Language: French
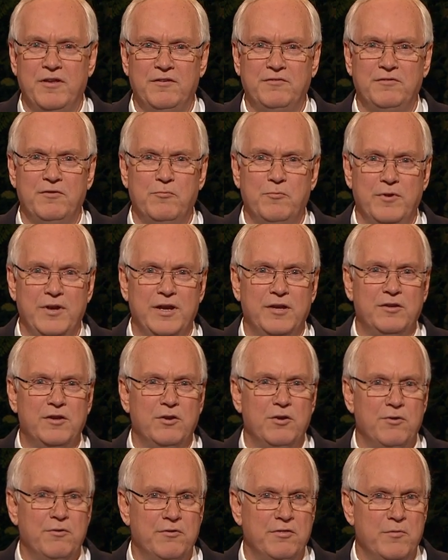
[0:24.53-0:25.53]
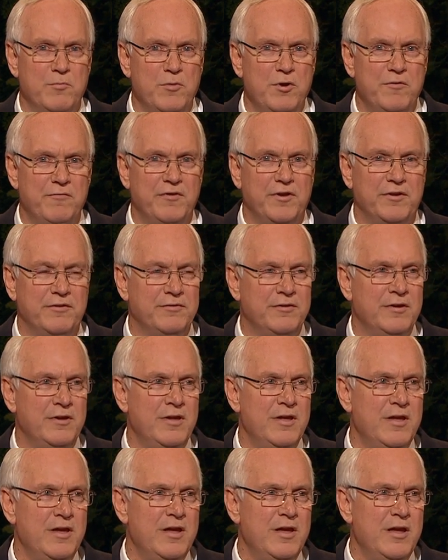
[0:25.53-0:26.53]
et me donnaient de l'argent de poche pour
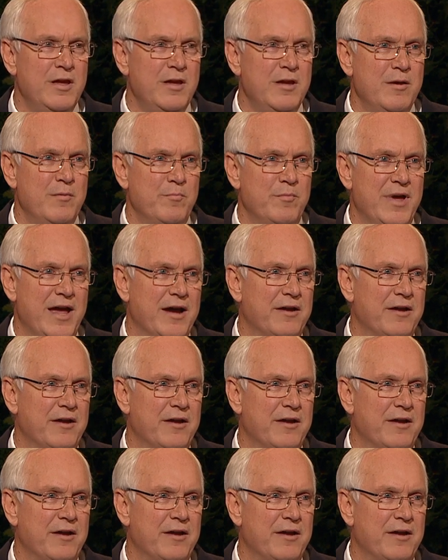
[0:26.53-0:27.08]
ce travail.